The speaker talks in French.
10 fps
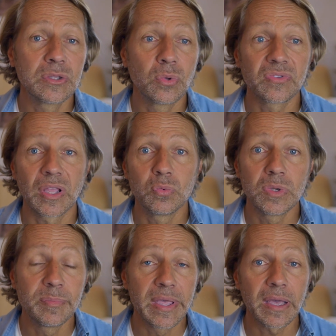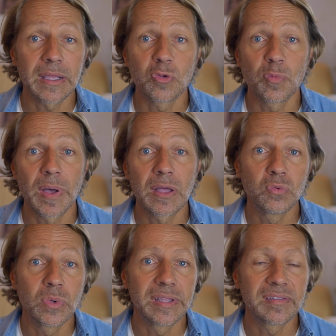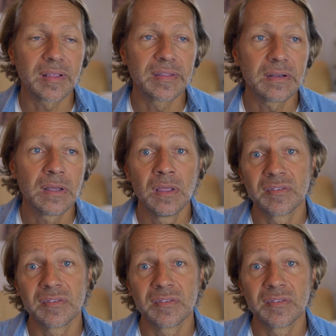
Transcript: donc ça nous libère quelque part, nous les descendants,